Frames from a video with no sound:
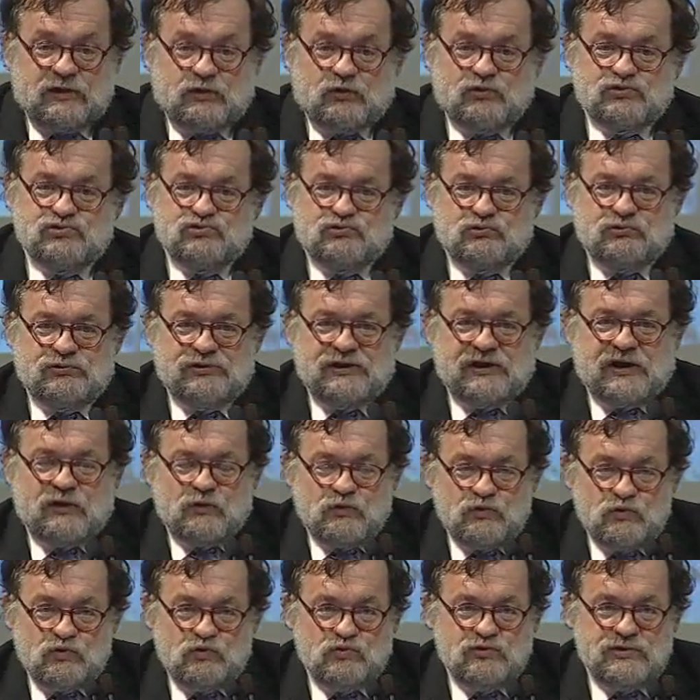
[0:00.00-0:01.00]
di costruire
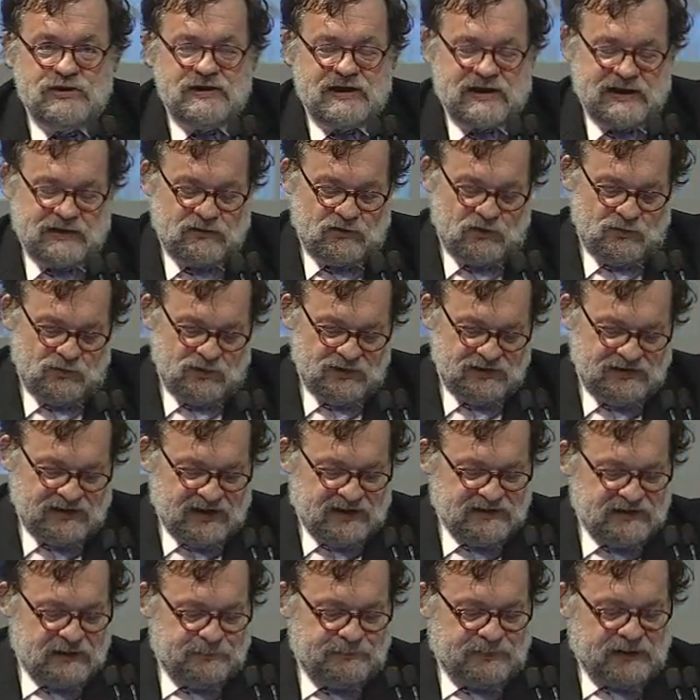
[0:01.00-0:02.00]
un'unica
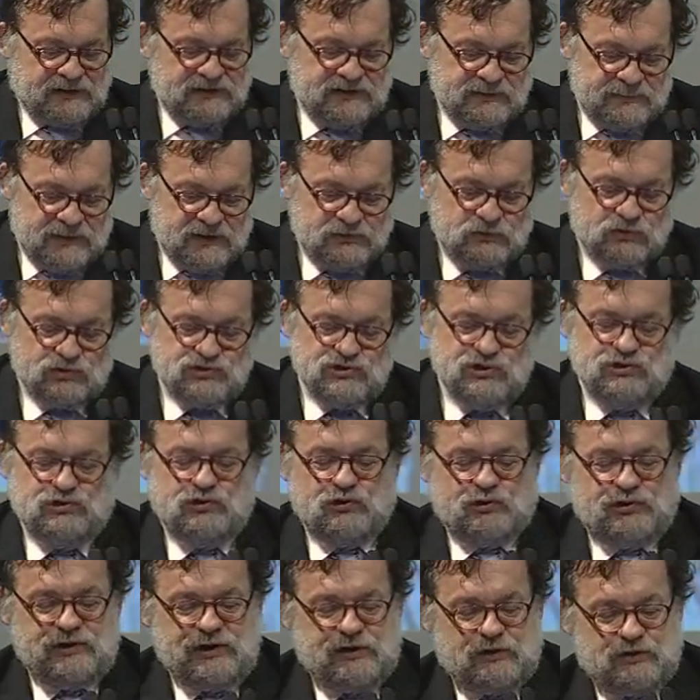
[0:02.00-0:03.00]
comunità di apprendimento. Ci
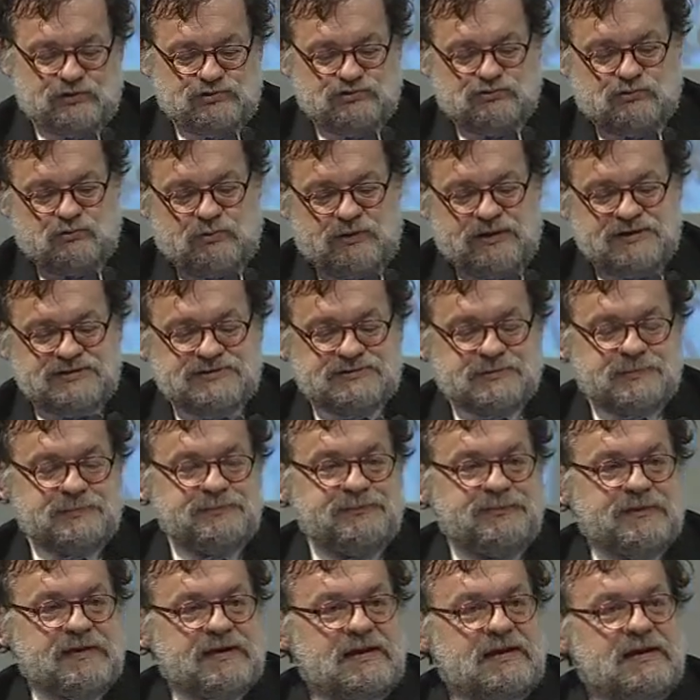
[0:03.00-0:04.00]
tornerò su questo.
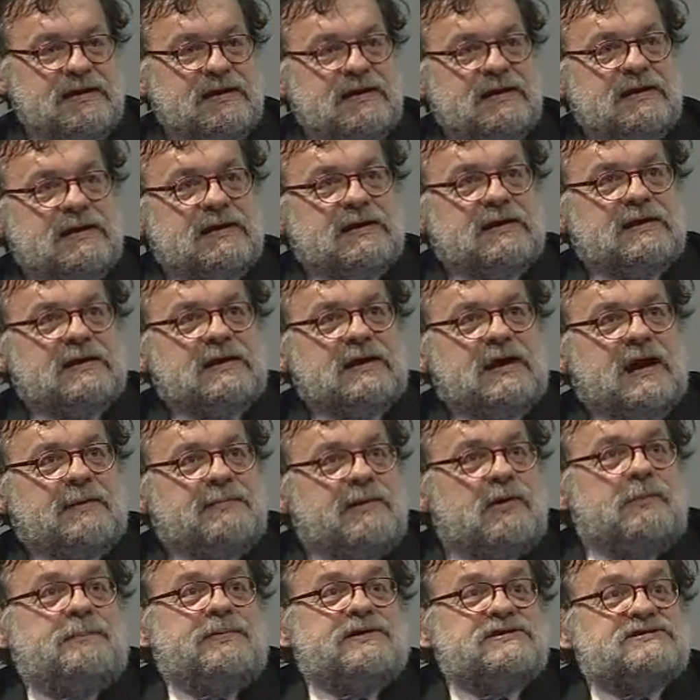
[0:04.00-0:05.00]

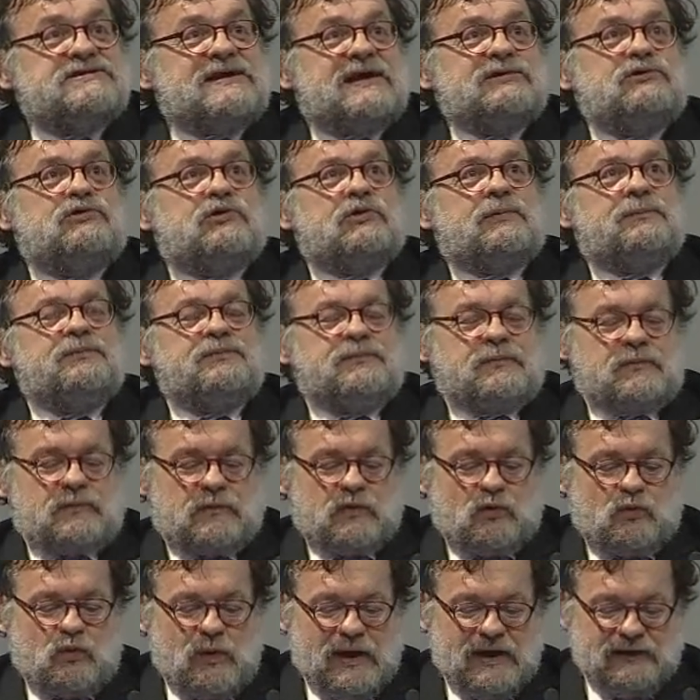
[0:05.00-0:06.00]
Abbiamo pensato,
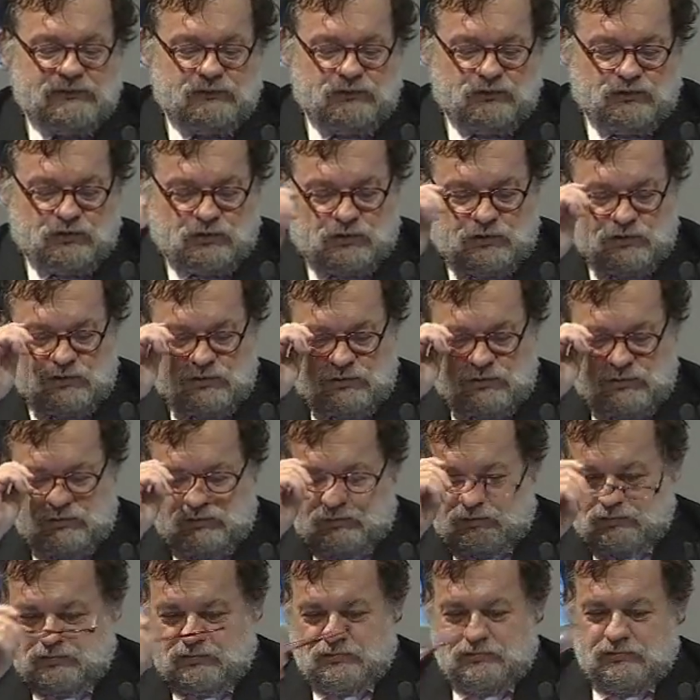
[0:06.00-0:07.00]
quando
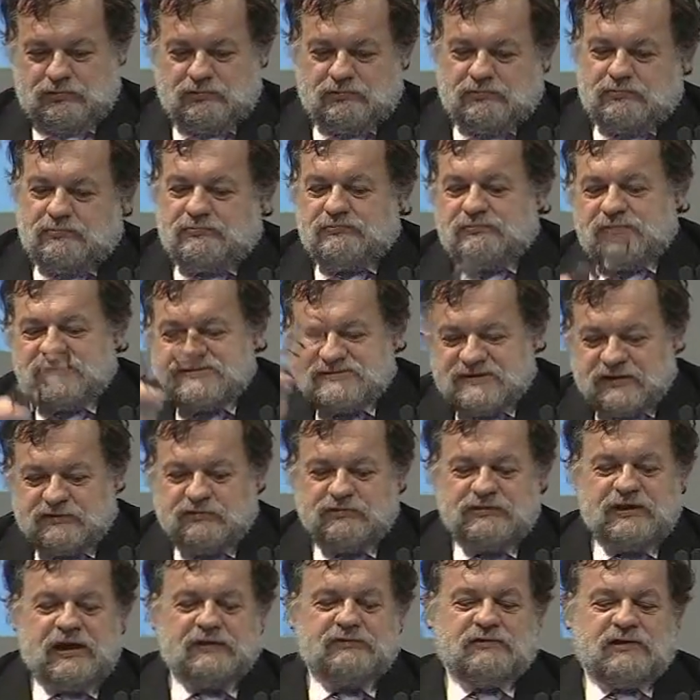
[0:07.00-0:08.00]
oh, è
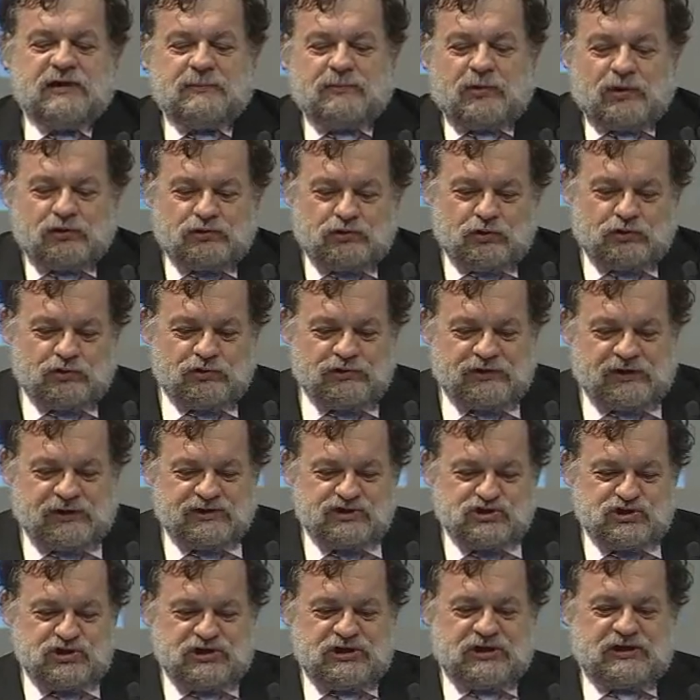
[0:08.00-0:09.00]
stato ideato il laboratorio di
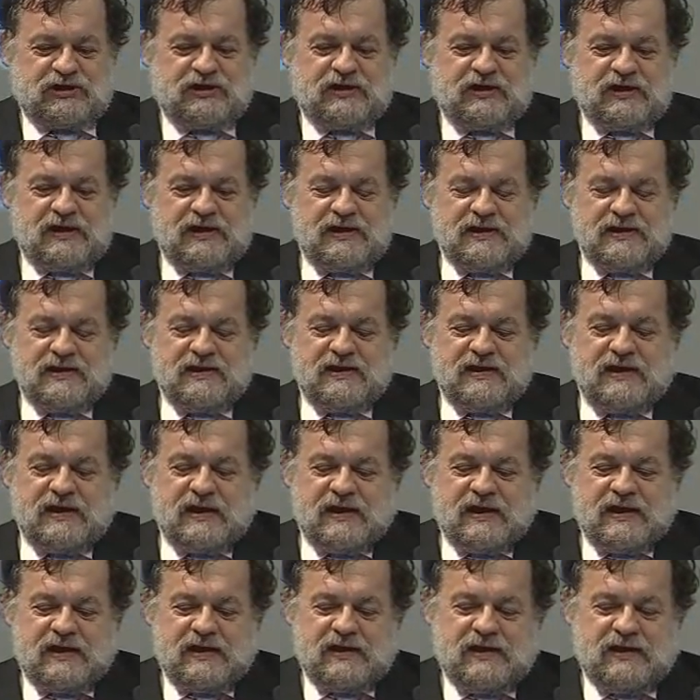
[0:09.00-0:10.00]
ricerca,
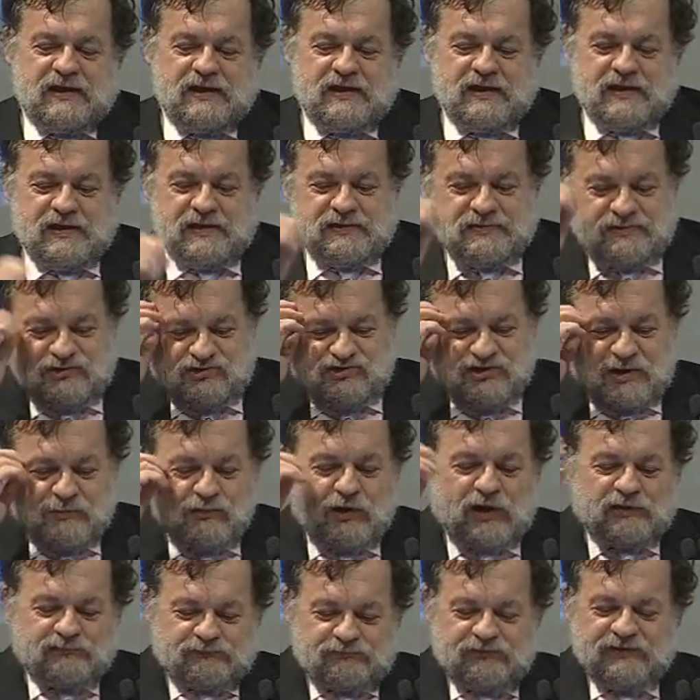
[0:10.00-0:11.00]
che eh,
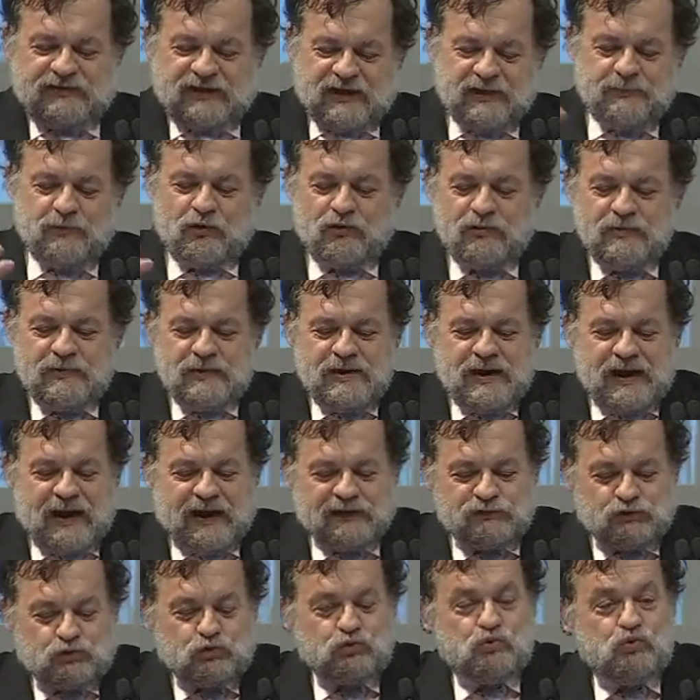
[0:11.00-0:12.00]
diciamo, vedremo
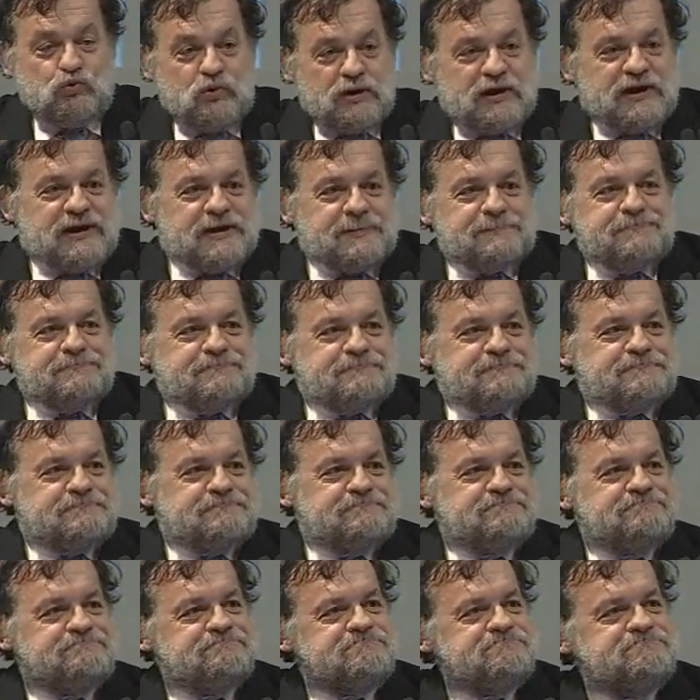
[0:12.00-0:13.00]
a due
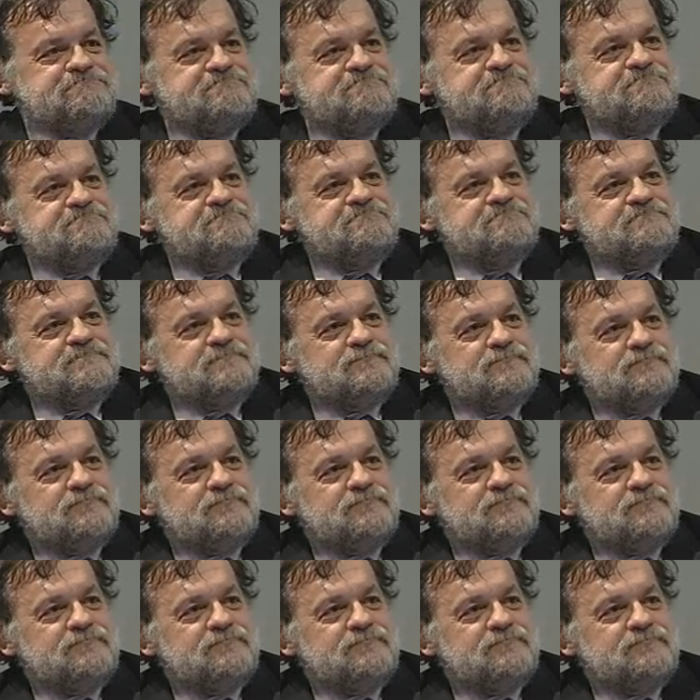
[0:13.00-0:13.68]
mh, mm,